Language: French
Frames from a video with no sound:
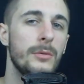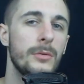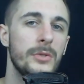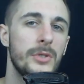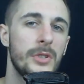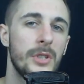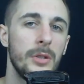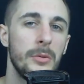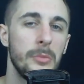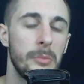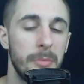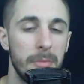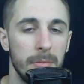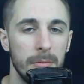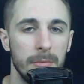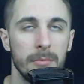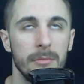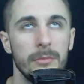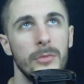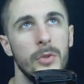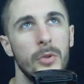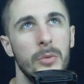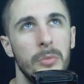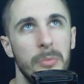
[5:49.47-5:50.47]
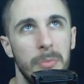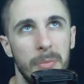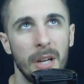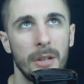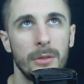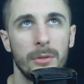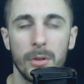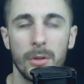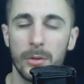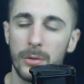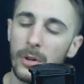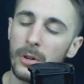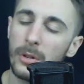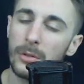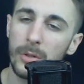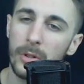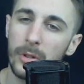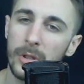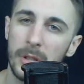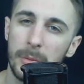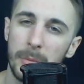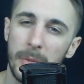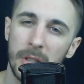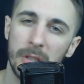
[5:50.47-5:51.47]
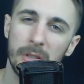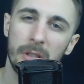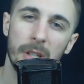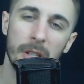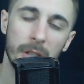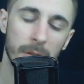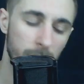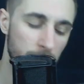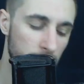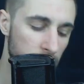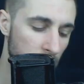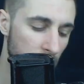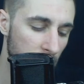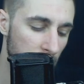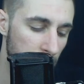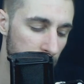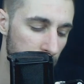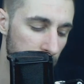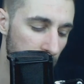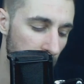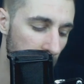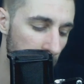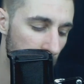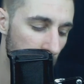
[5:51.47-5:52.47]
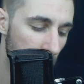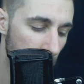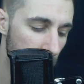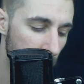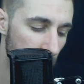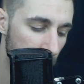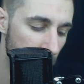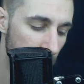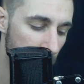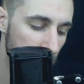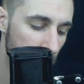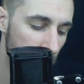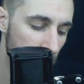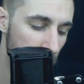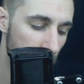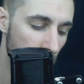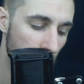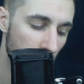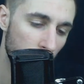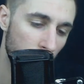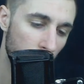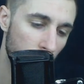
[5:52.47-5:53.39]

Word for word: C'est une, perte de temps entre guillemets, c'est-à-dire que vous allez vraiment avoir quelque chose